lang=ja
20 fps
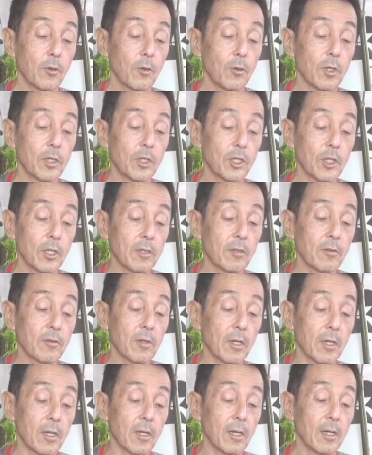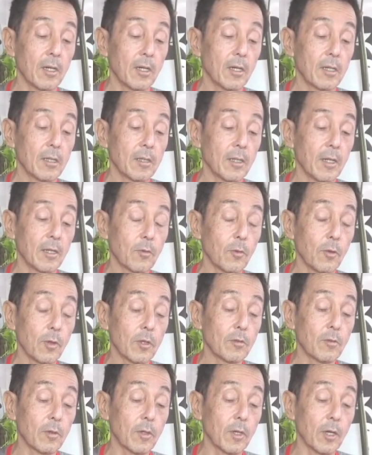年4月からなんと
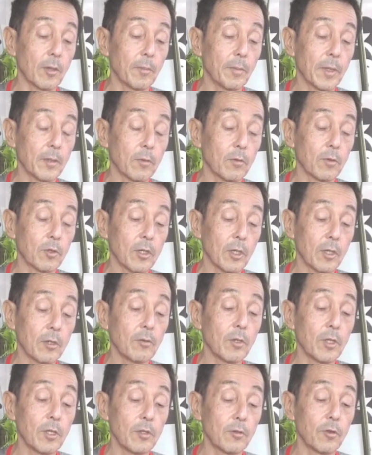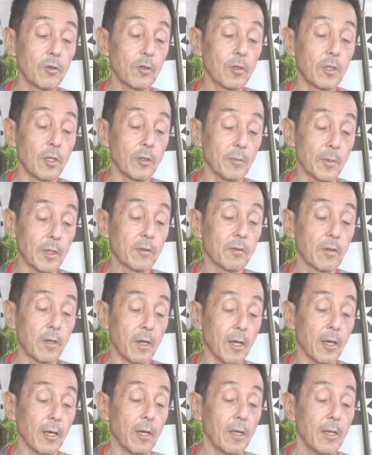なくカラパンの近くに居ついています。
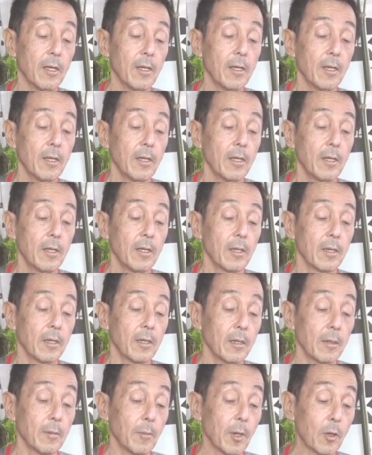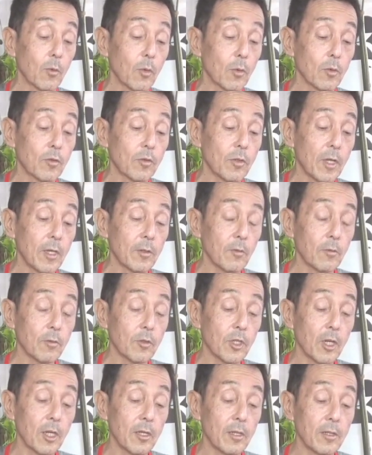誠さんの
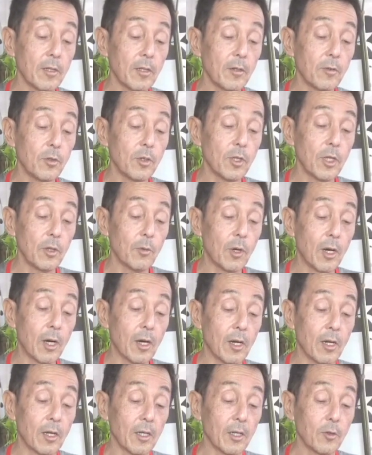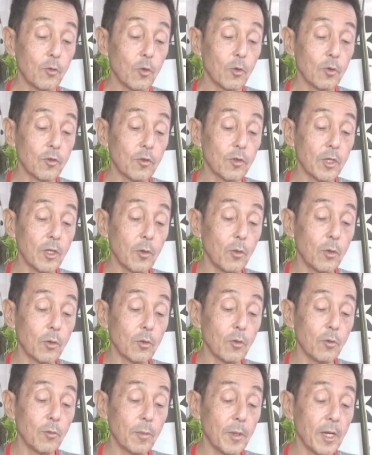チャンネルには1月ほ
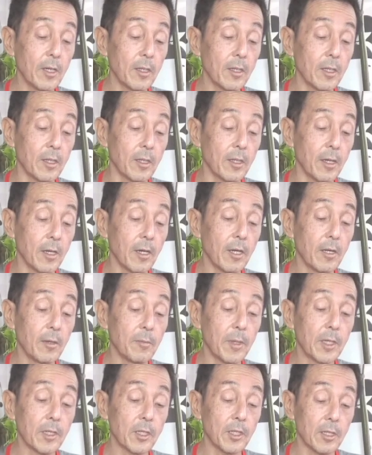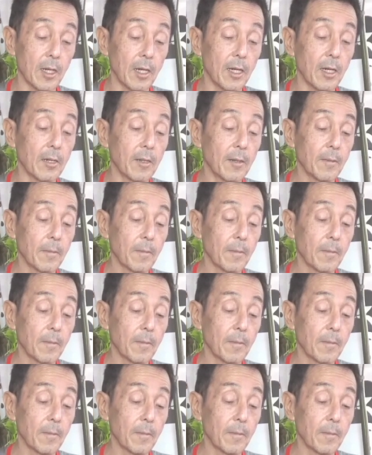ど前に出会いました。